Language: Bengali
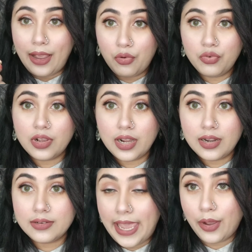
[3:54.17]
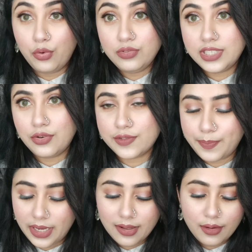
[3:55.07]
এখনকার এখন যে
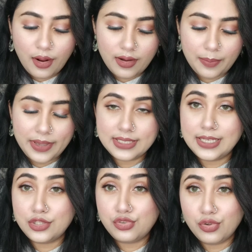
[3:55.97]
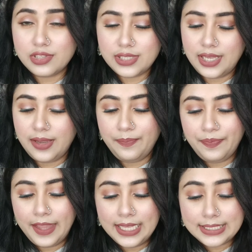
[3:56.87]
নোস্পিনগুলো অনেক বেশি চলছে
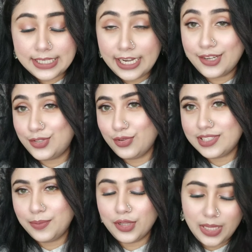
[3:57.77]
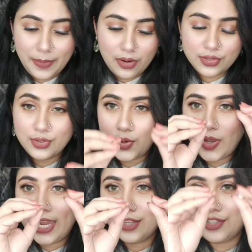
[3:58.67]
ট্রেন চলছে বলতে পারো সো এই